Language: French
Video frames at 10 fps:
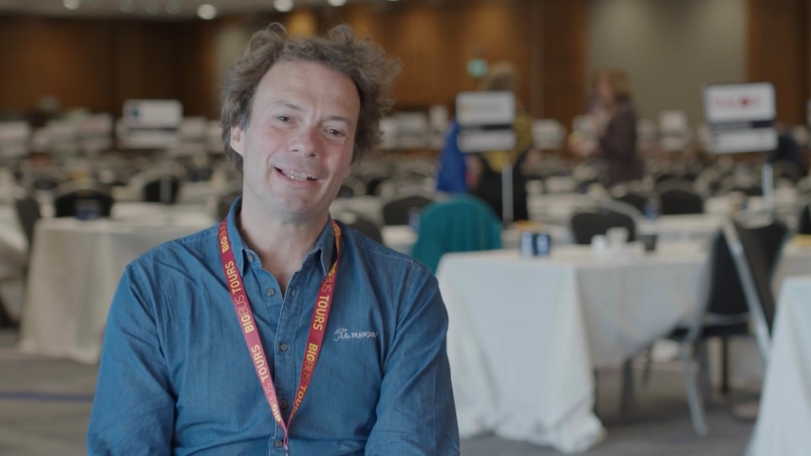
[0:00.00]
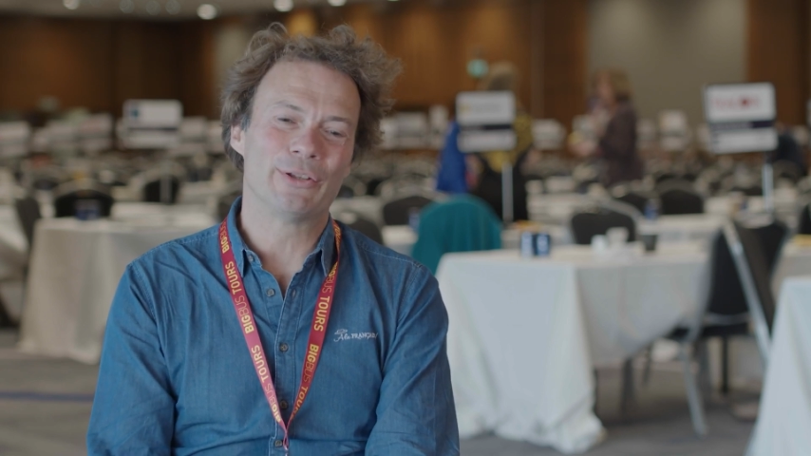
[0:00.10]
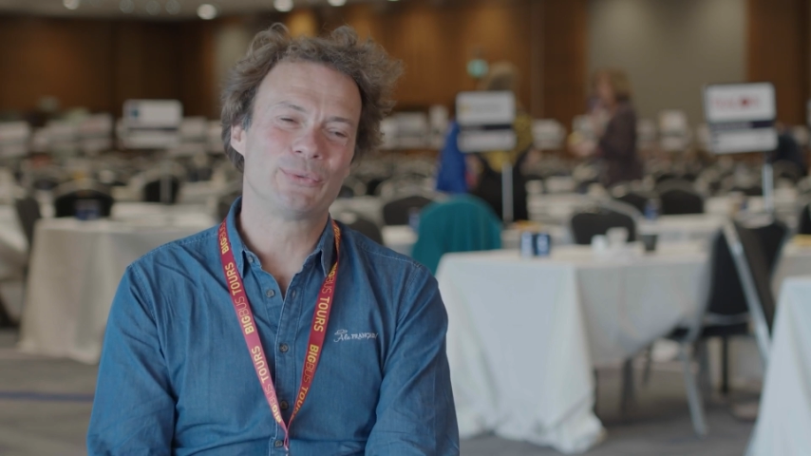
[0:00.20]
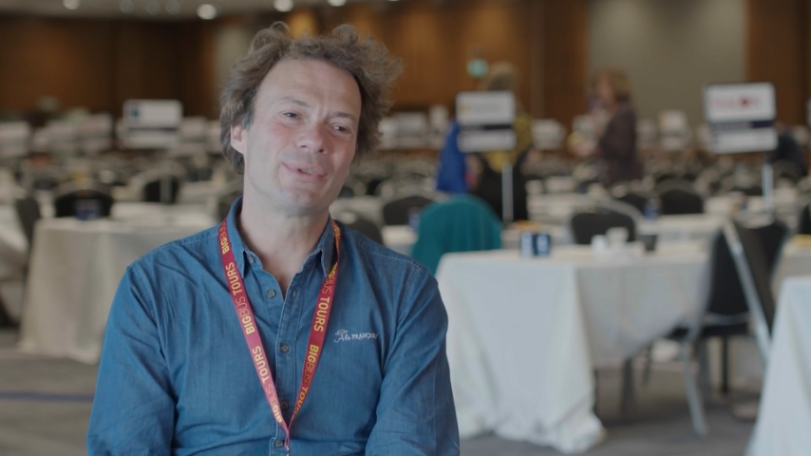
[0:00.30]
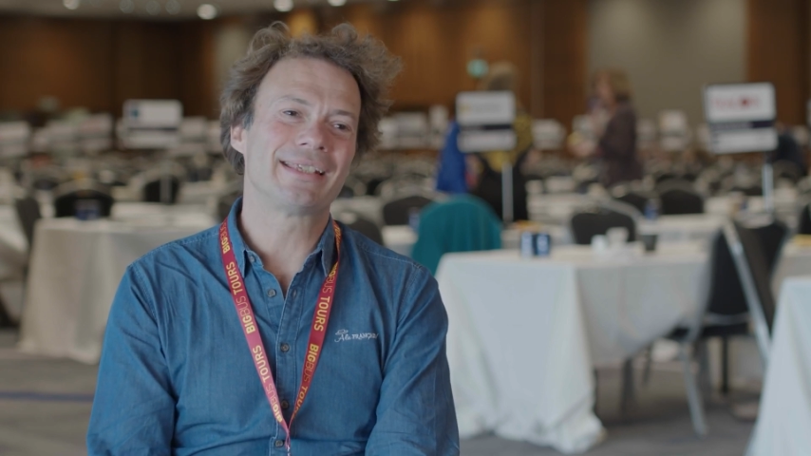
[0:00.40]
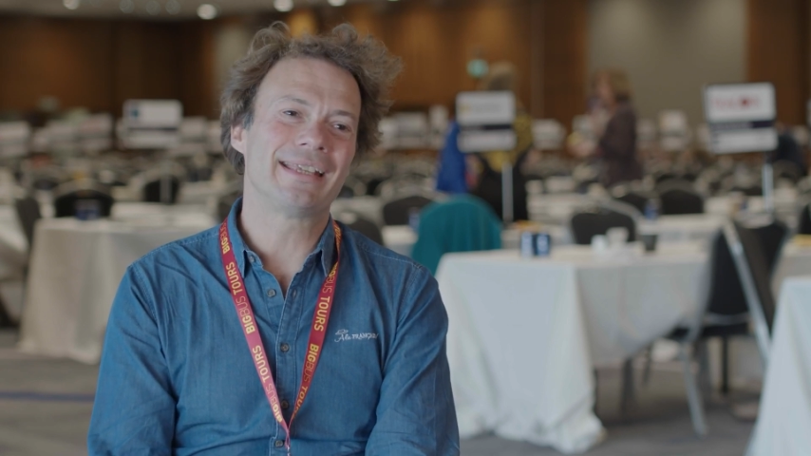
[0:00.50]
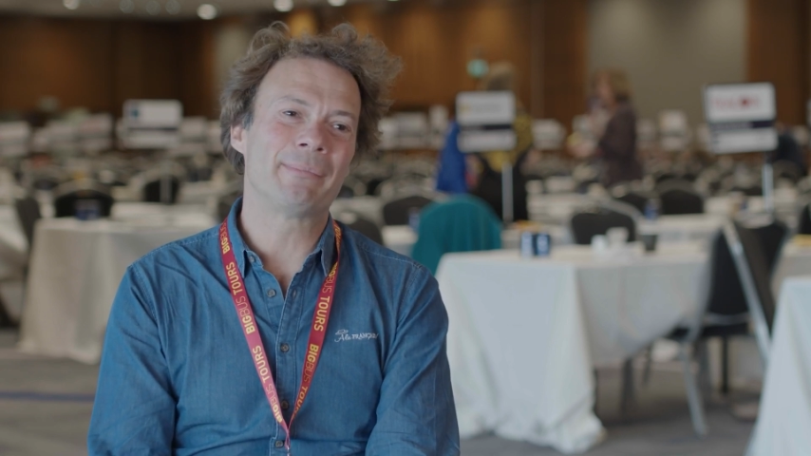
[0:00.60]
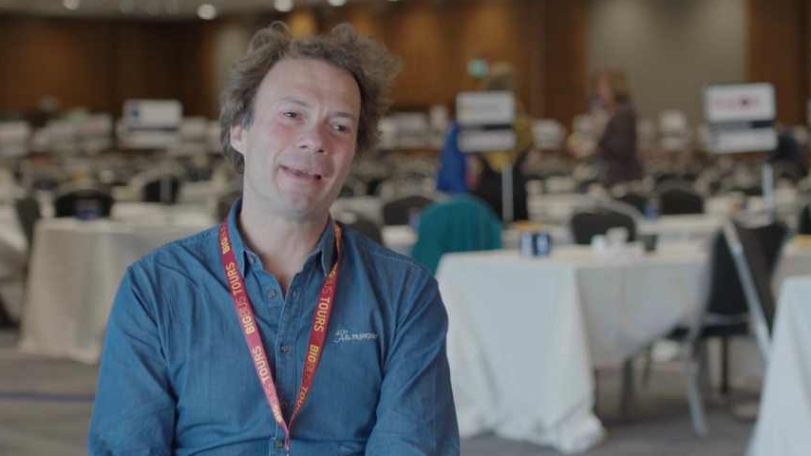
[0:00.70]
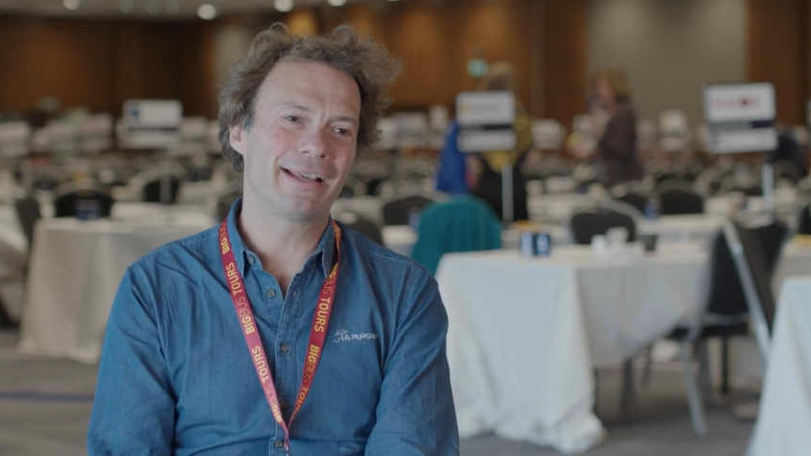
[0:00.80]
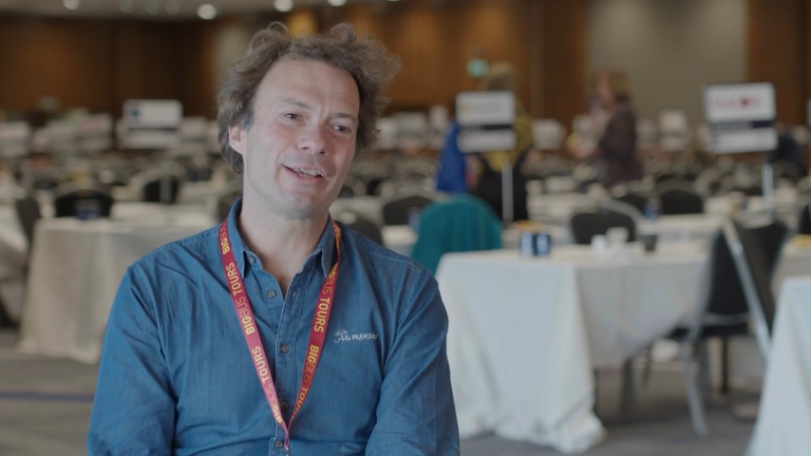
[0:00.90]
dans toutes ces
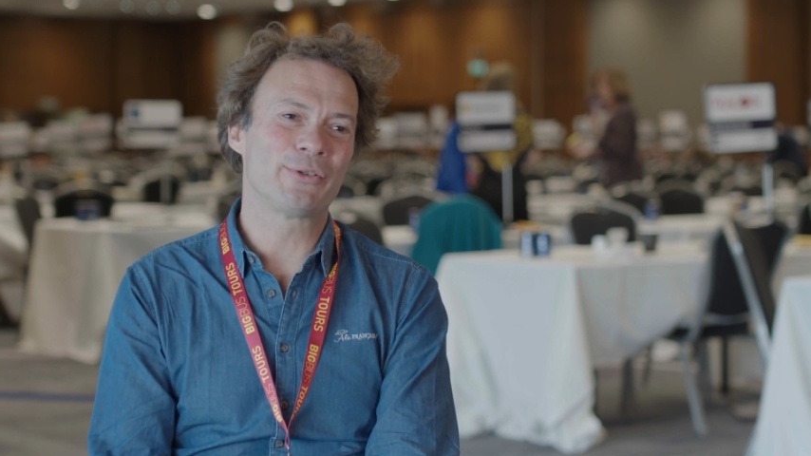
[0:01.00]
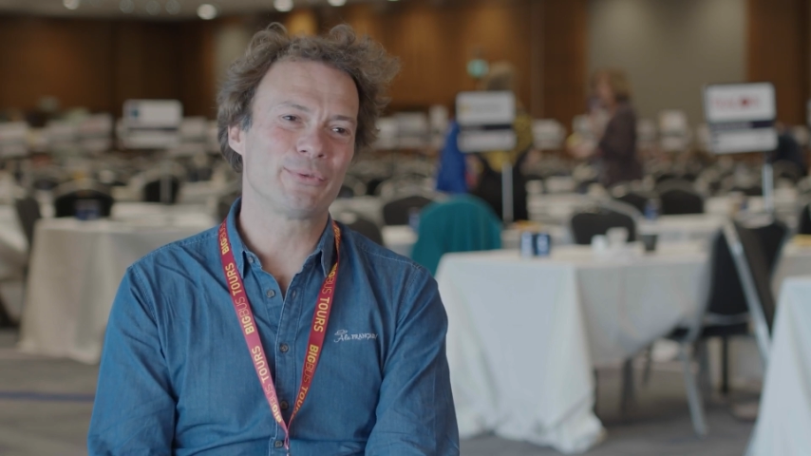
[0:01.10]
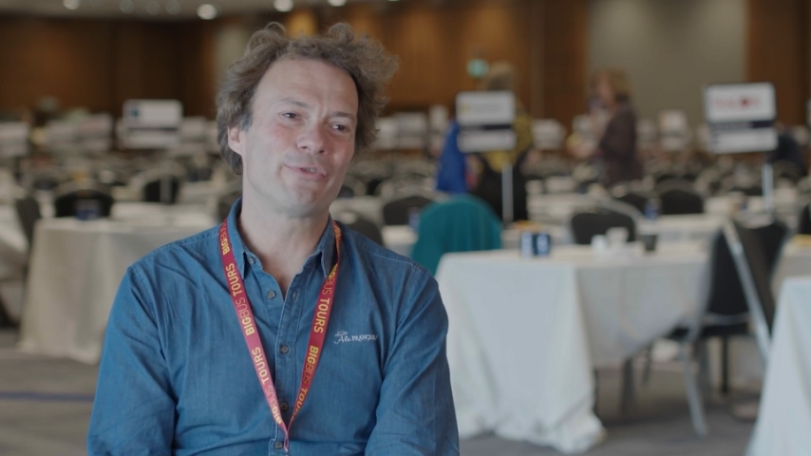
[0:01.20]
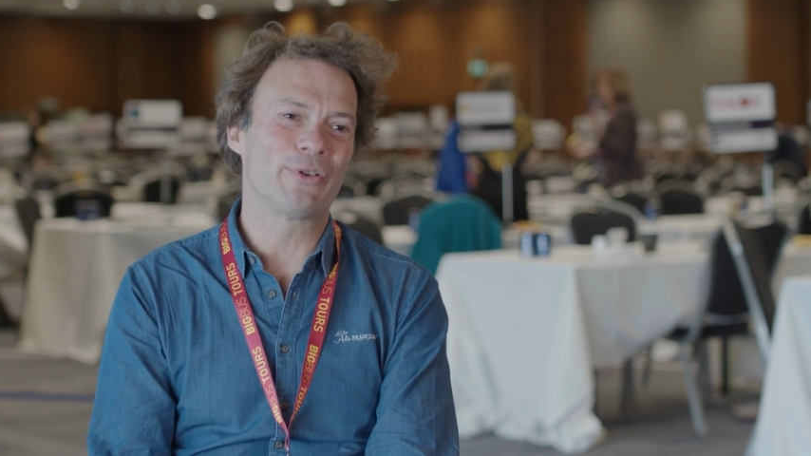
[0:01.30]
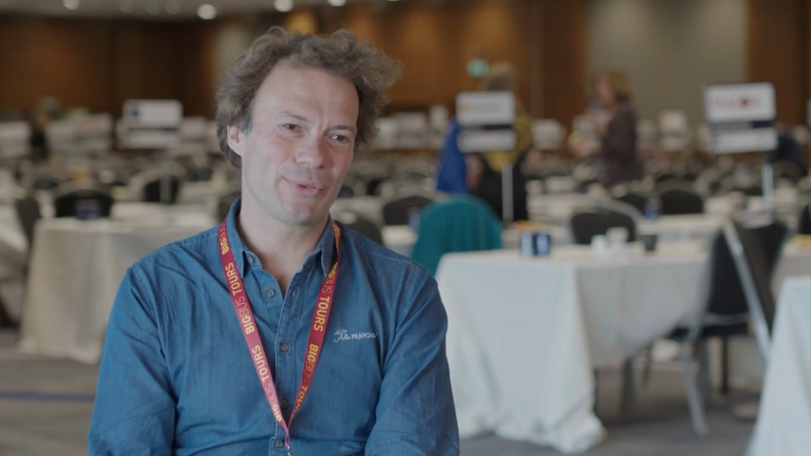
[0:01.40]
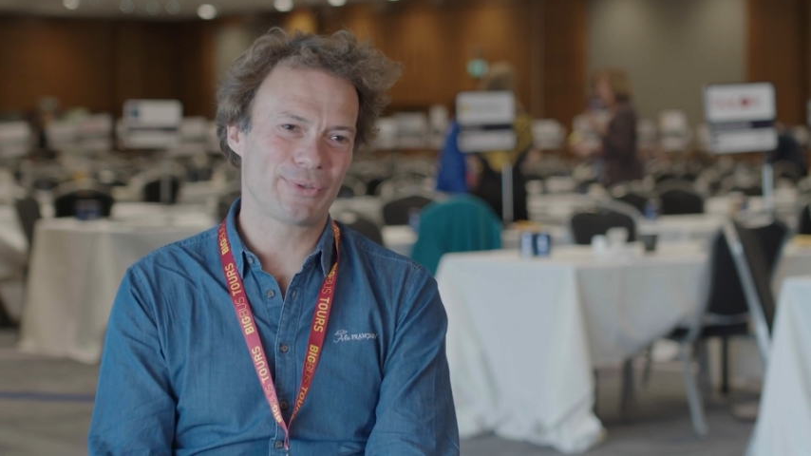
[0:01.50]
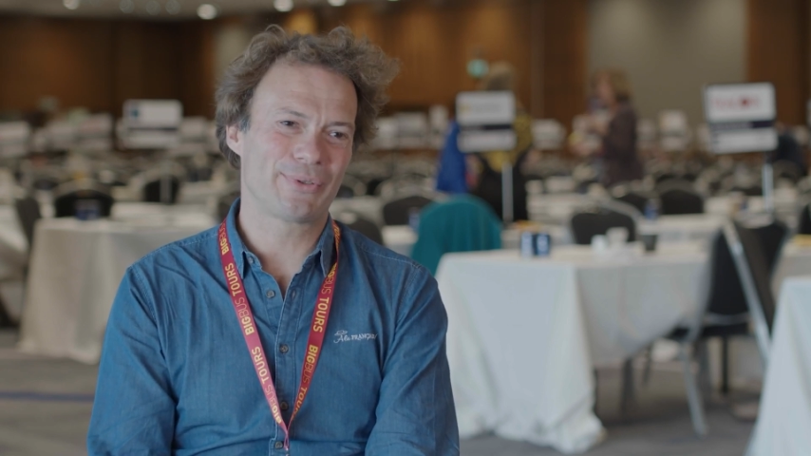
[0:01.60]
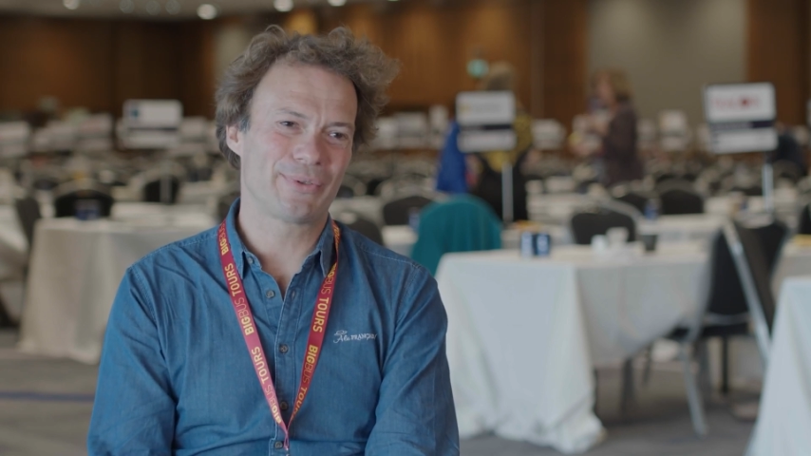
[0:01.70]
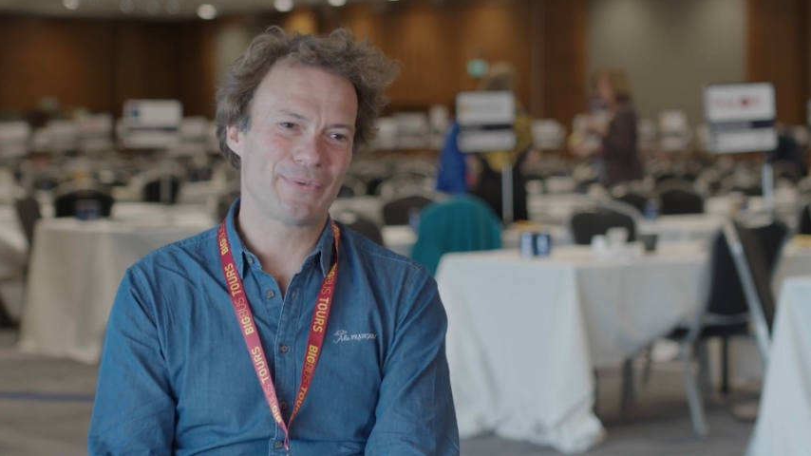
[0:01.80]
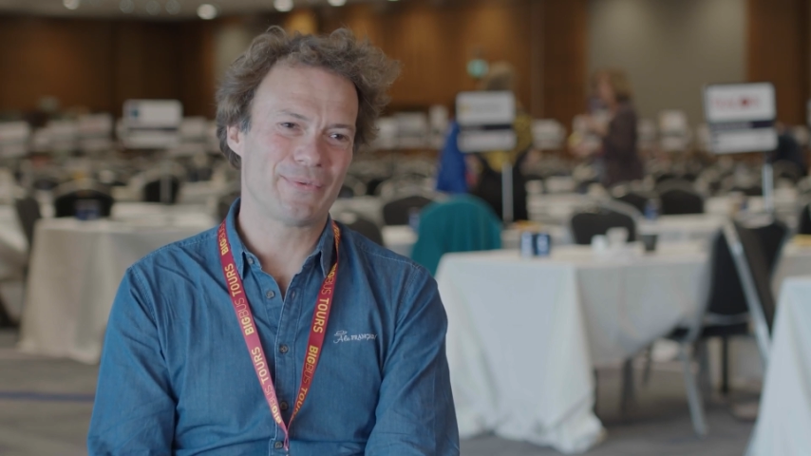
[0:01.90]
belles régions de
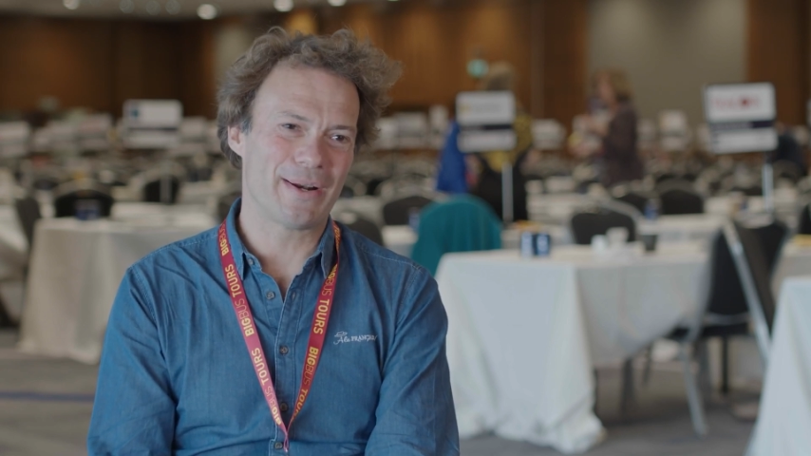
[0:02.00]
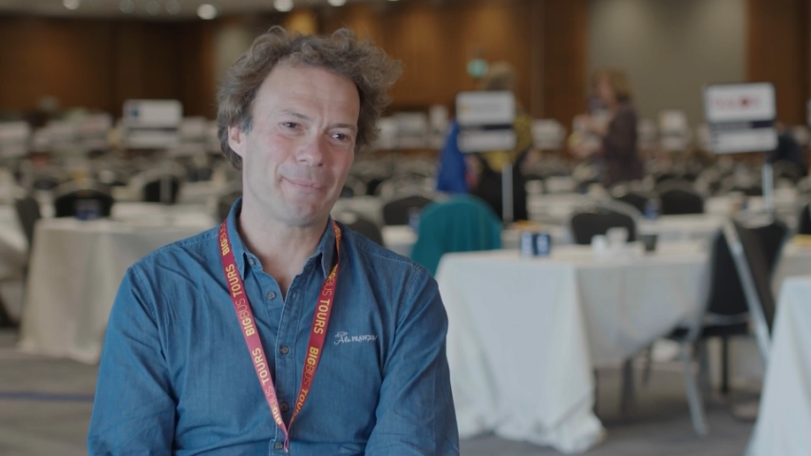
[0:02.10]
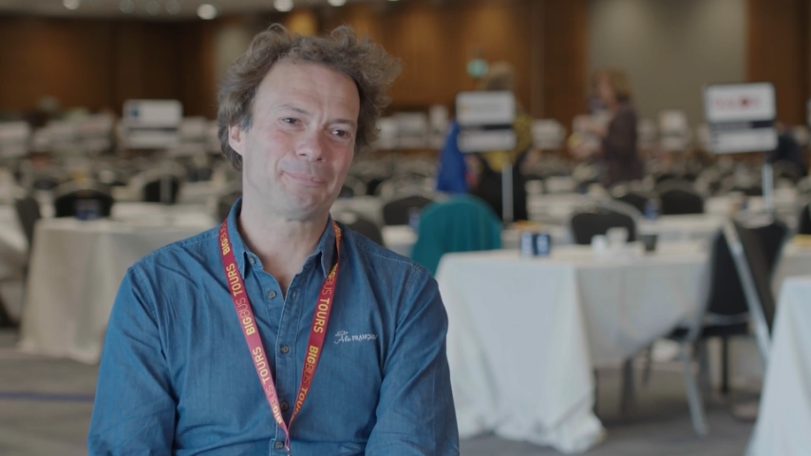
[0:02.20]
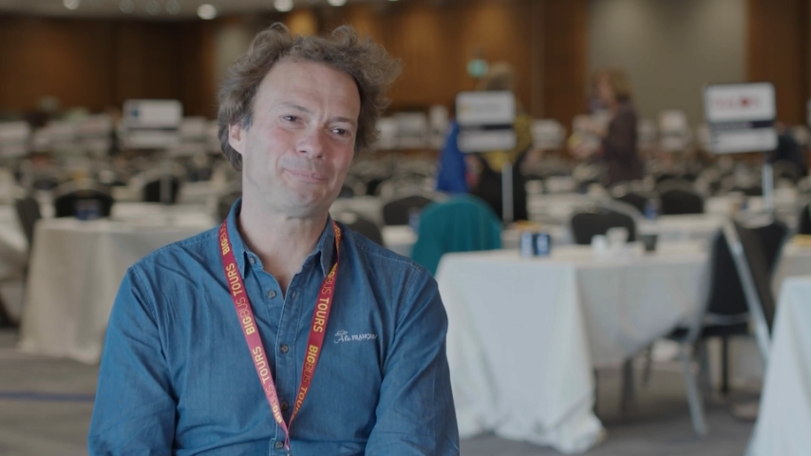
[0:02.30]
France. Voilà.